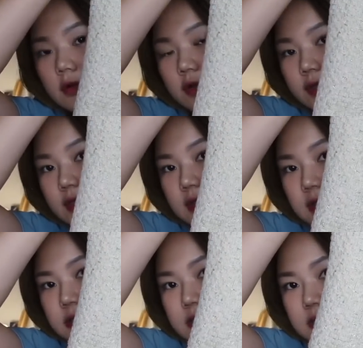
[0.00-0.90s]
Look at
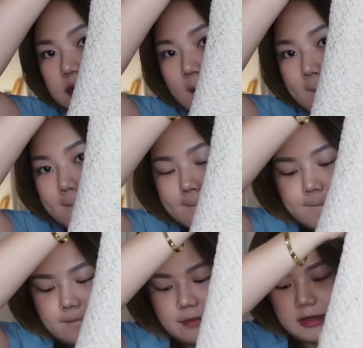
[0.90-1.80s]
this.
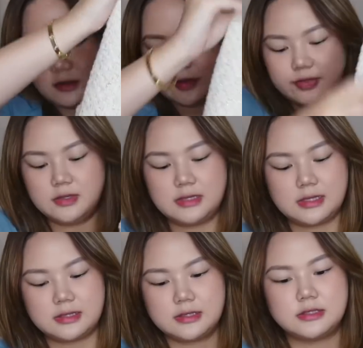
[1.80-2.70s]
And look at the
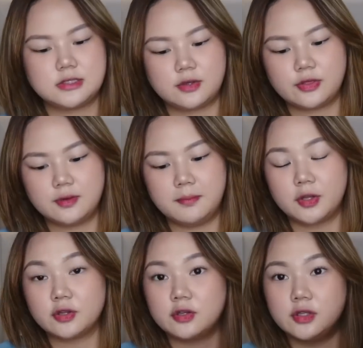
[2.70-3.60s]
details. Look at the
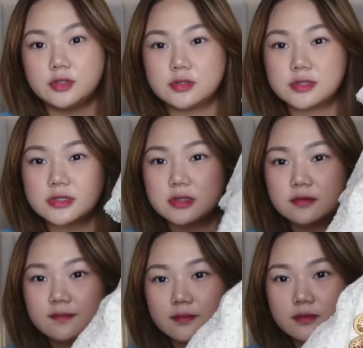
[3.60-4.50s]
buttons.
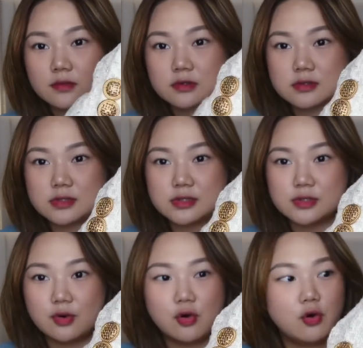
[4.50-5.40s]

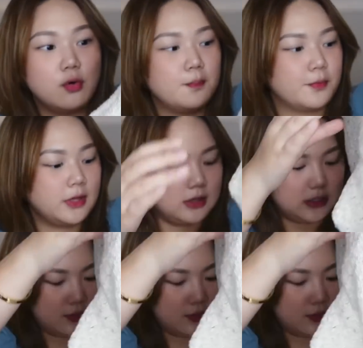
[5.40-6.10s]
So pretty,